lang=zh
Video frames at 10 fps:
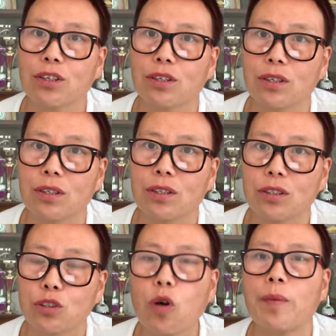子
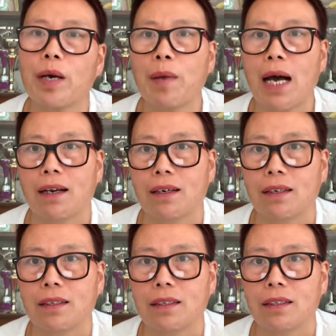说明白了，
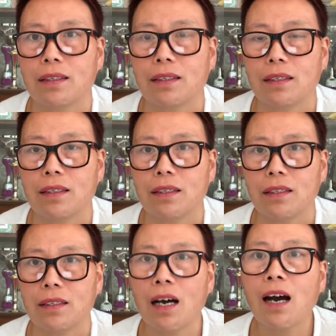
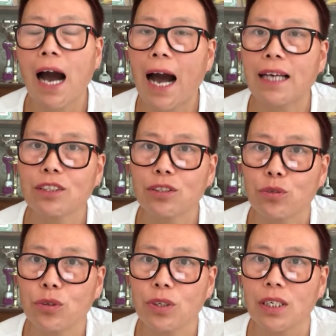要让孩子
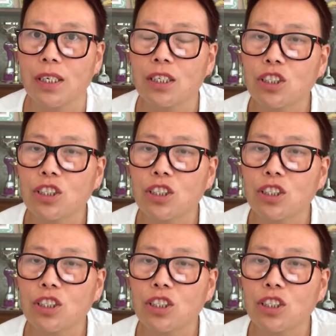对